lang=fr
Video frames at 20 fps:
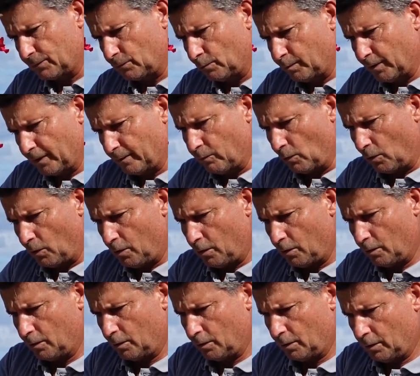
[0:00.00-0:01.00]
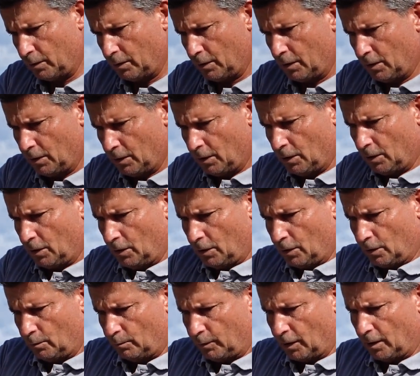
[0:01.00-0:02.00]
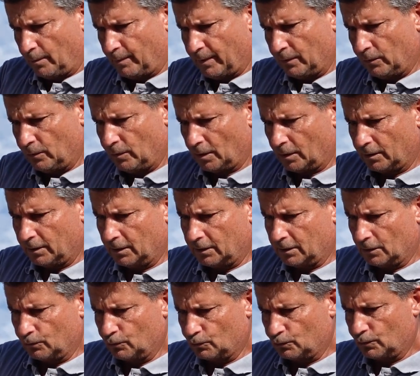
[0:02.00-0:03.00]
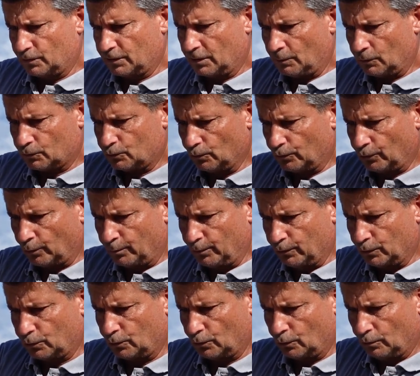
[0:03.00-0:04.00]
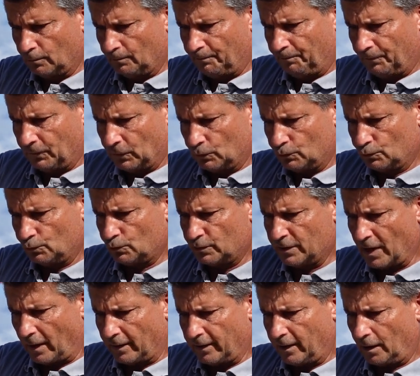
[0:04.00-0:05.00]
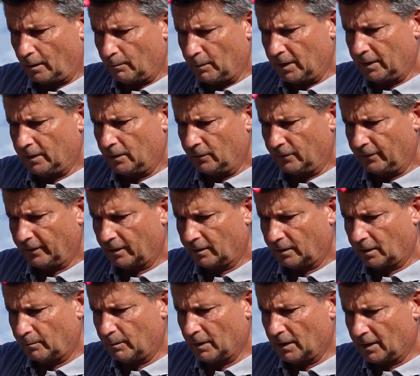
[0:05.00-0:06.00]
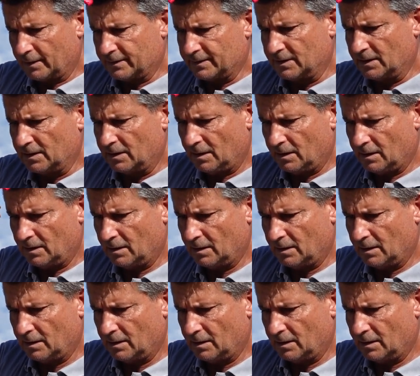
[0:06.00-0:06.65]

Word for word: complètement. Pas la peine de garder quelque chose qui marche. D'autant plus que juste derrière, bah, il y a une très très belle racine.